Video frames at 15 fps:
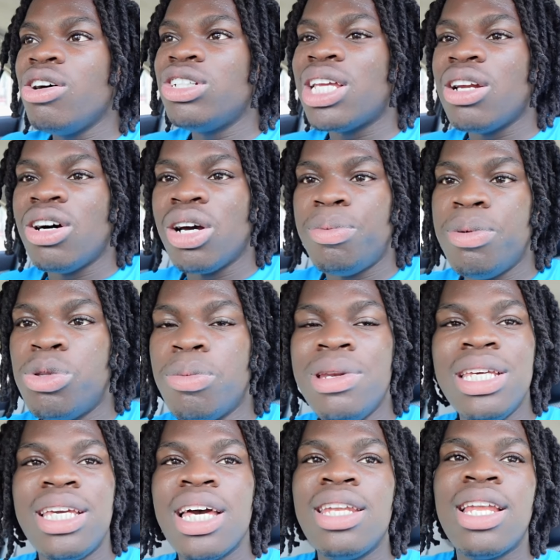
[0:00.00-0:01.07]
Quand j'étais en République
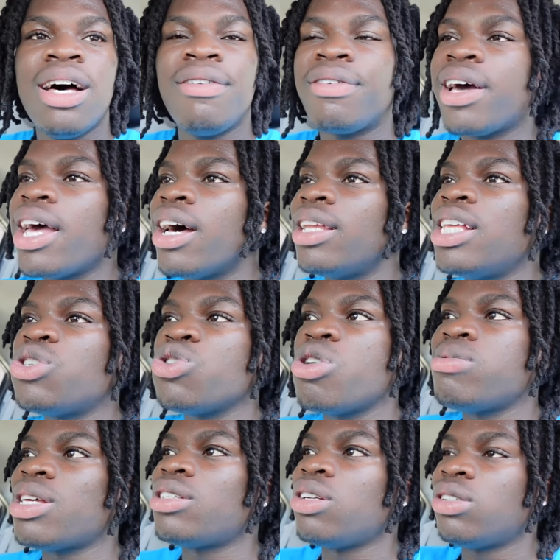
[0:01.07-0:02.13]
Dominicaine, là, frère, des sons
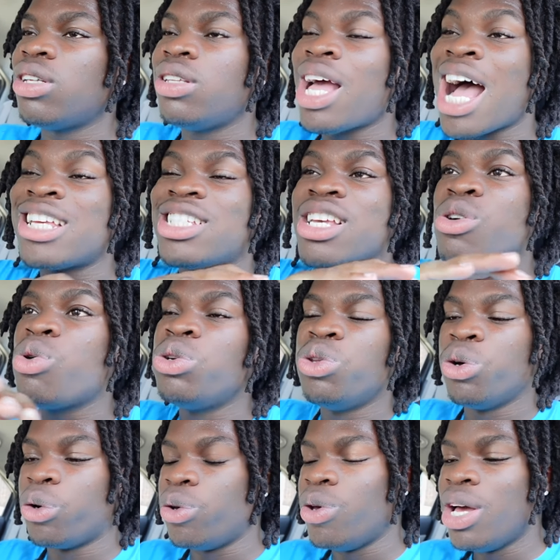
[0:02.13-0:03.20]
comme ça, j'en entendais à chaque coin de
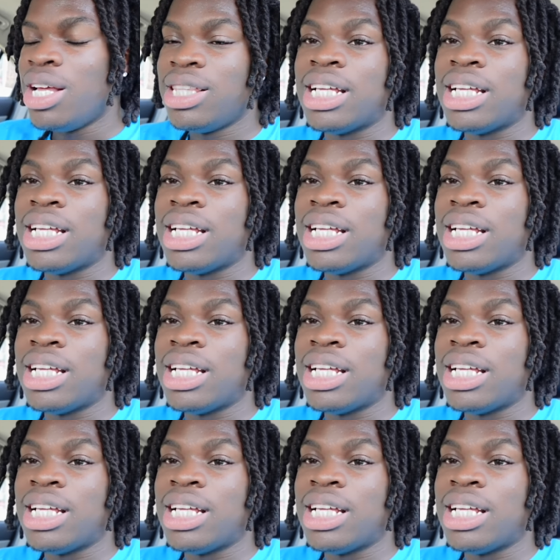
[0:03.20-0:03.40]
rue.